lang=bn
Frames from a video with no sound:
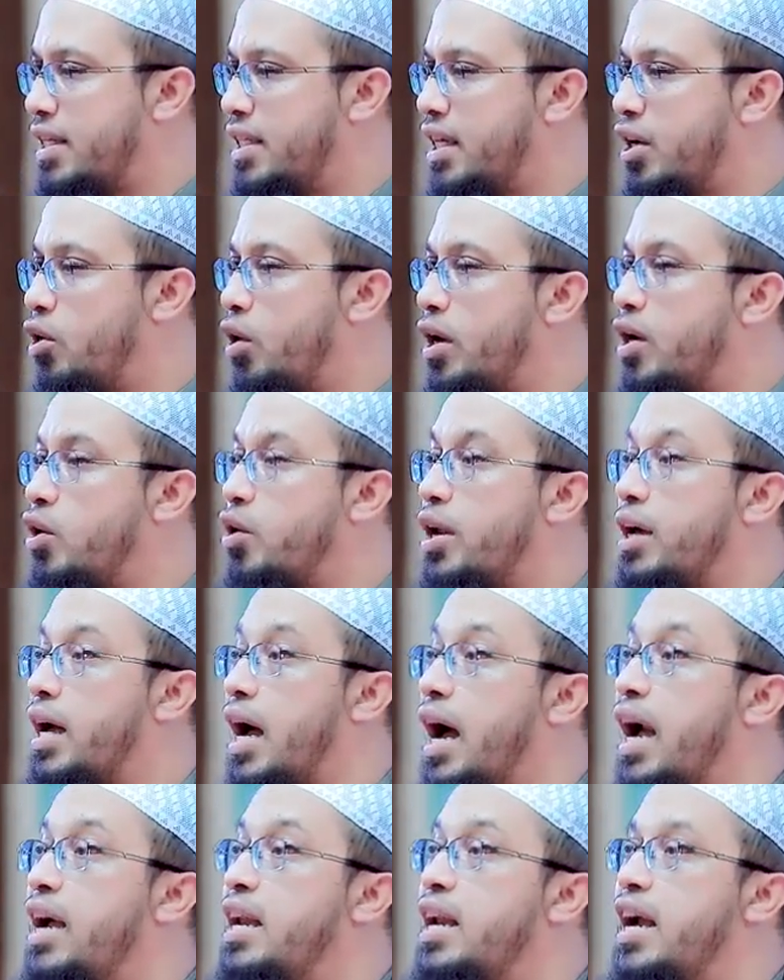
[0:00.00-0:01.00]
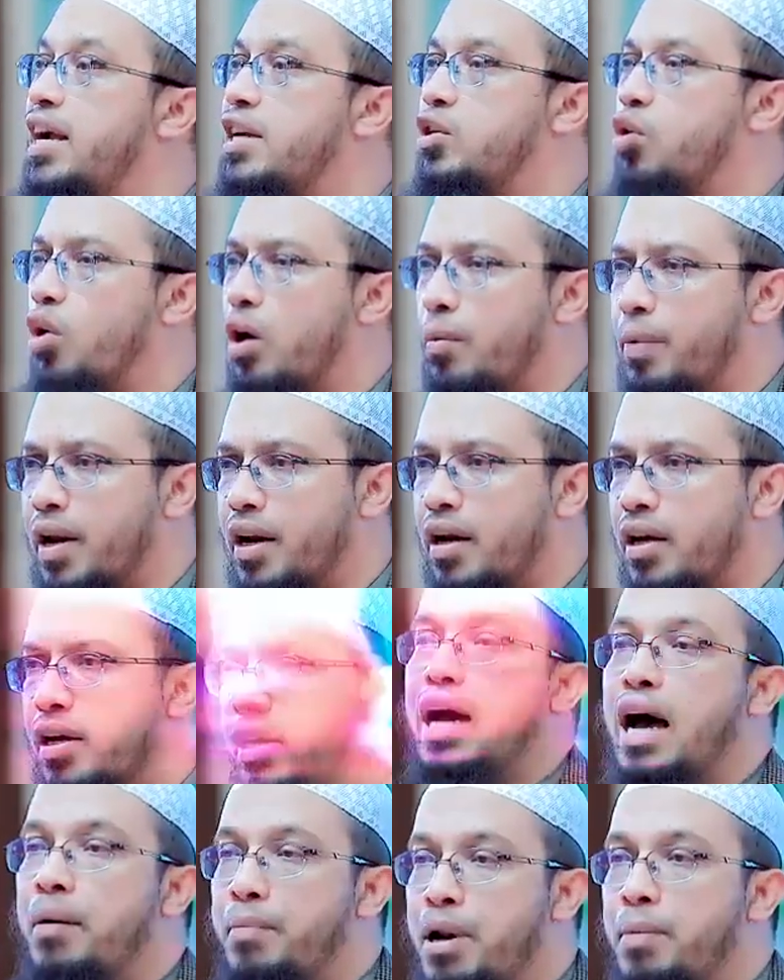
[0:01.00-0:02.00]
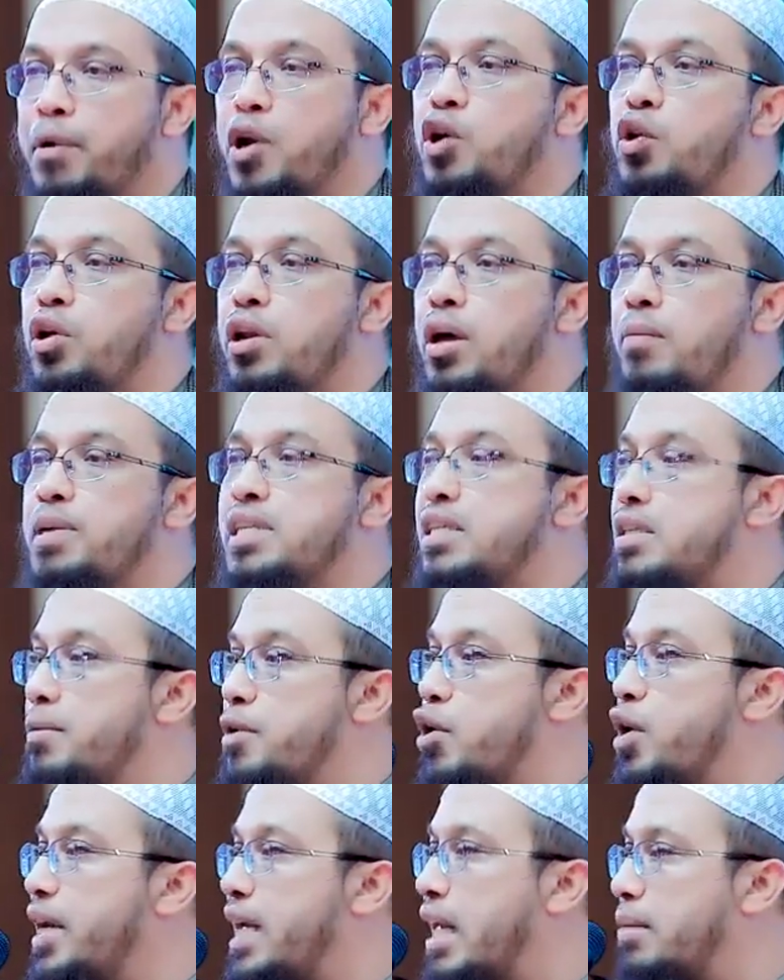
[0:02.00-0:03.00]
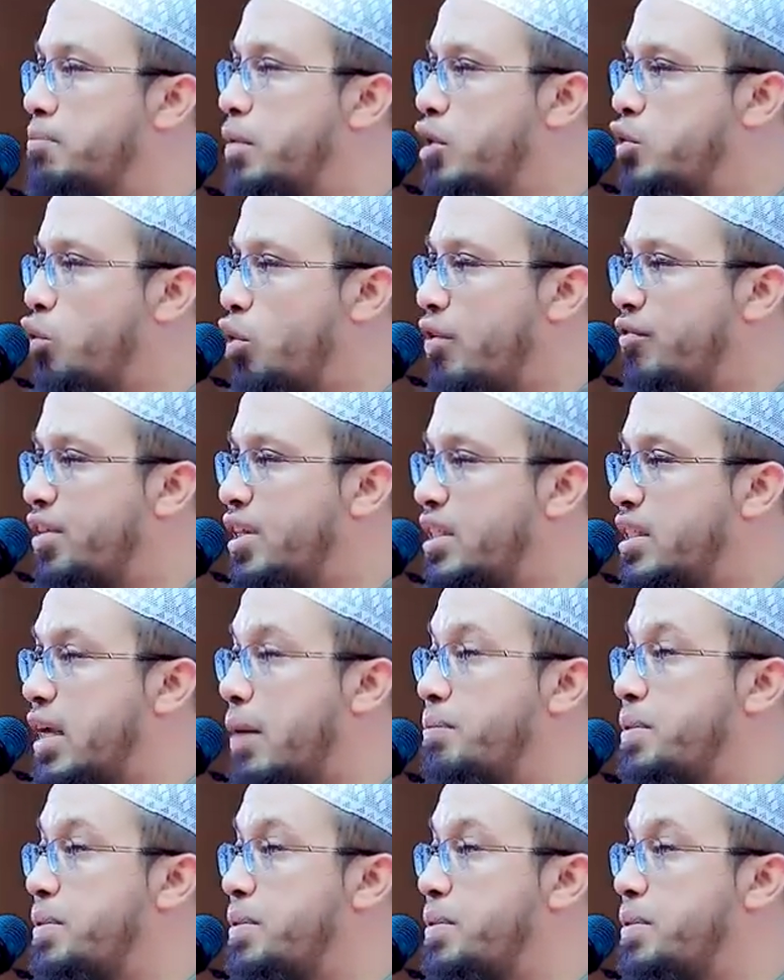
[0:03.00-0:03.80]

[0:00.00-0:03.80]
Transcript: সেগুলোকে অনেক হাইলাইট করাবার আমরা মনে করি আমি ইসলামের অনেক খেদমত করে ফেলছি